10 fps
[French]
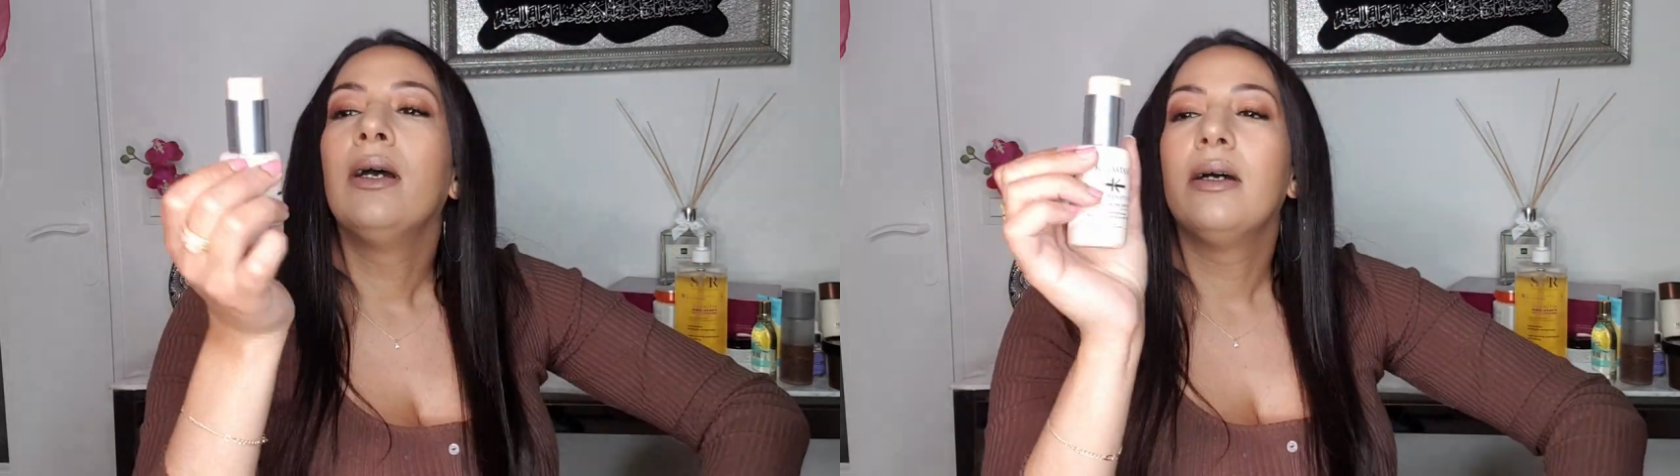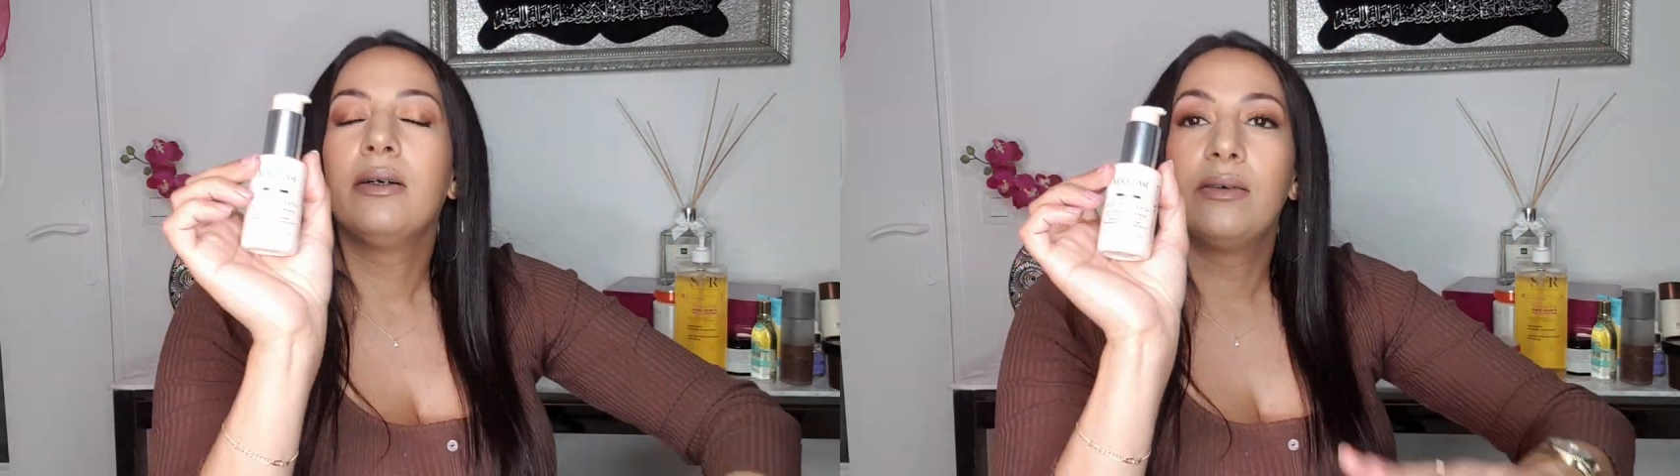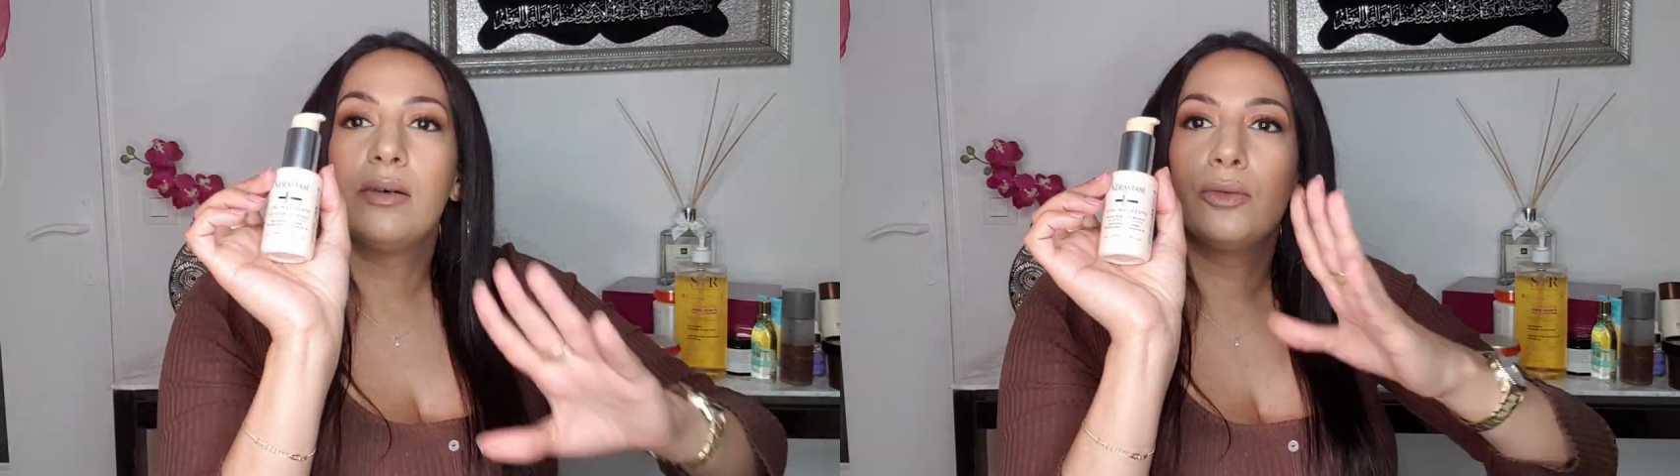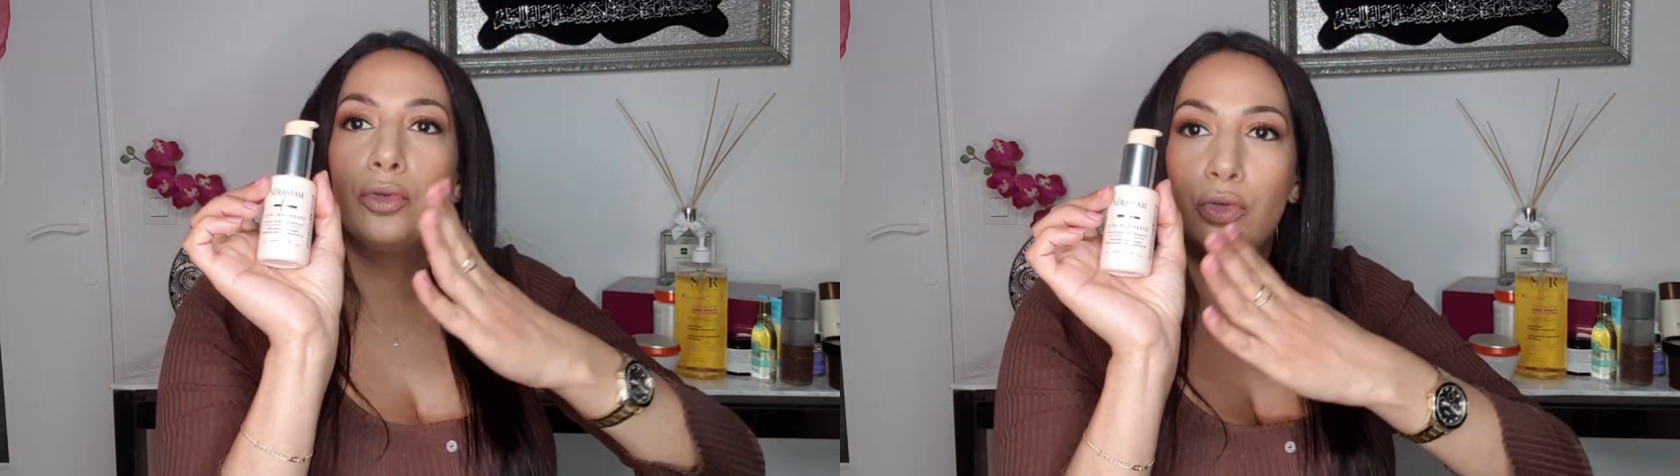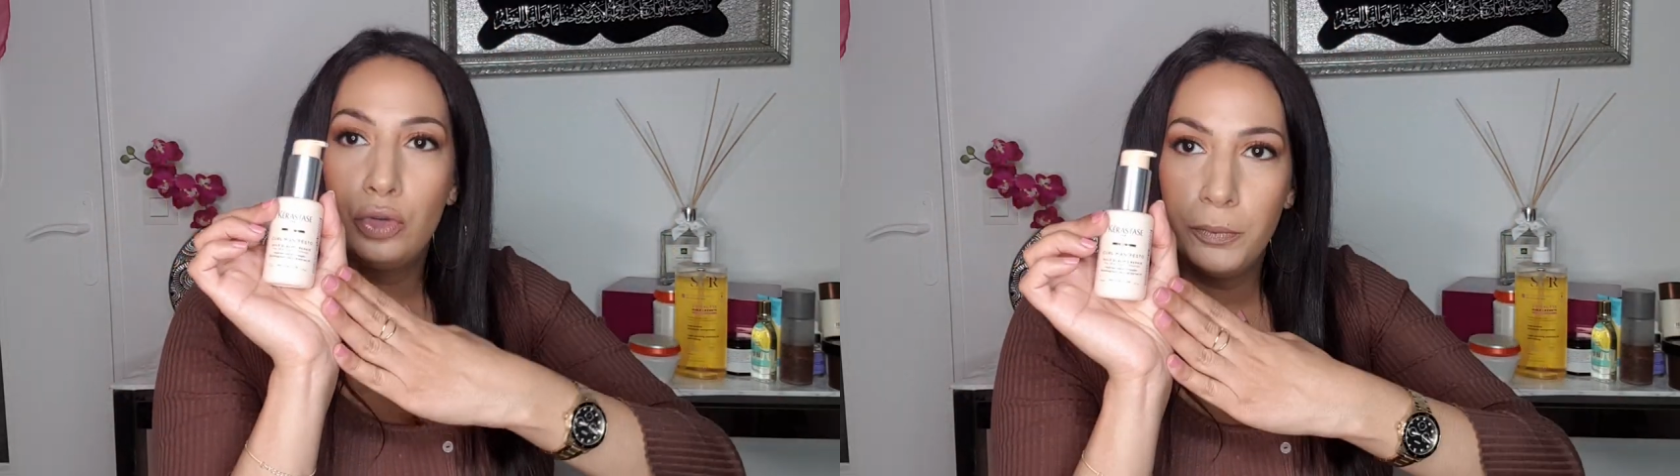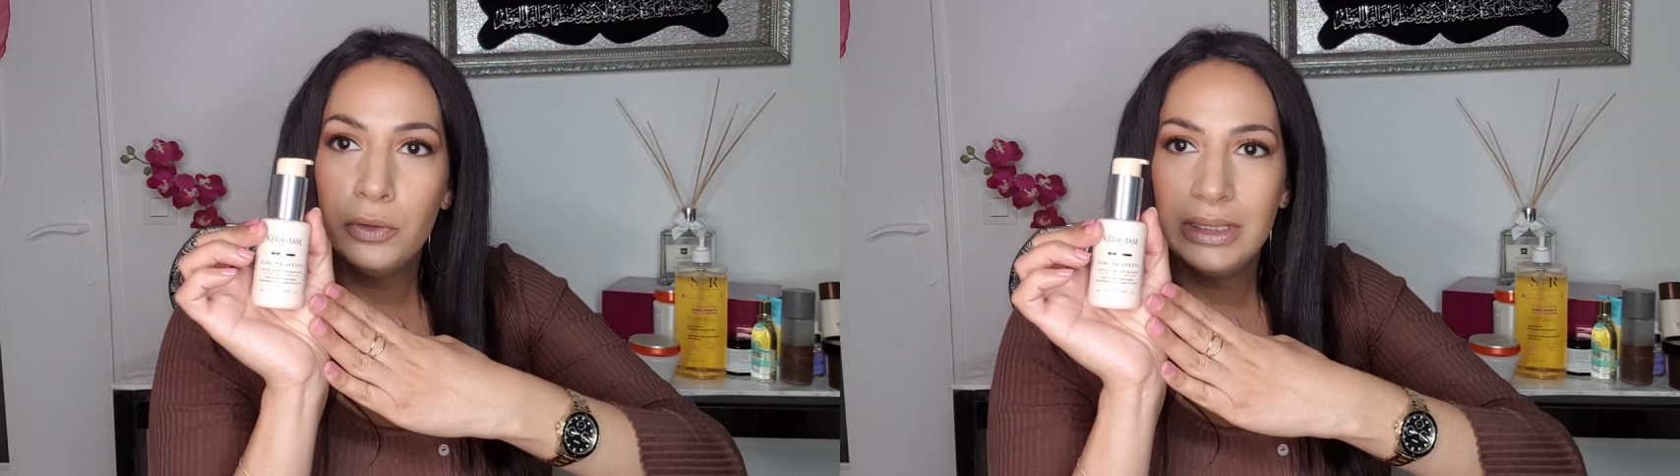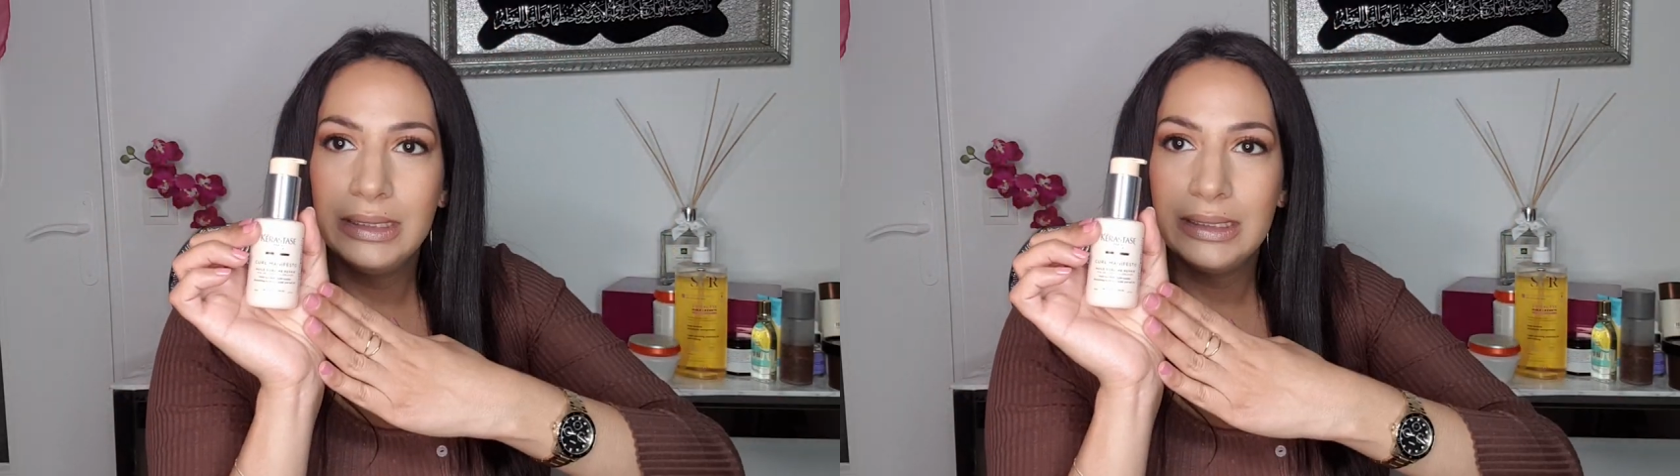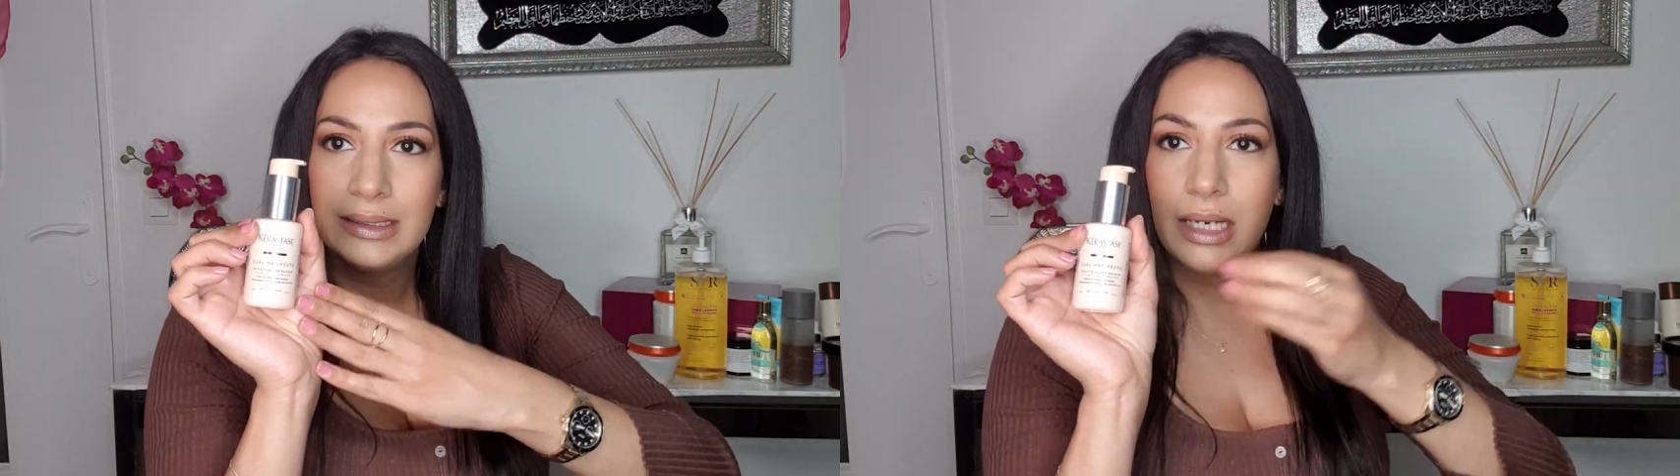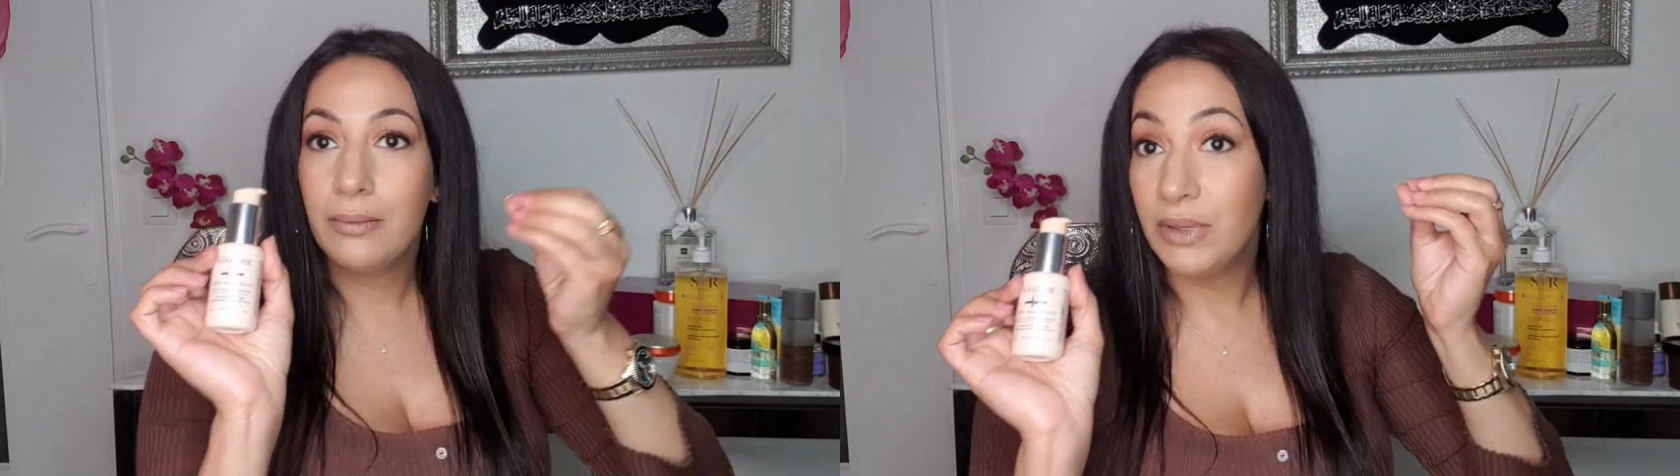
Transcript: Euh, tu peux utiliser ça,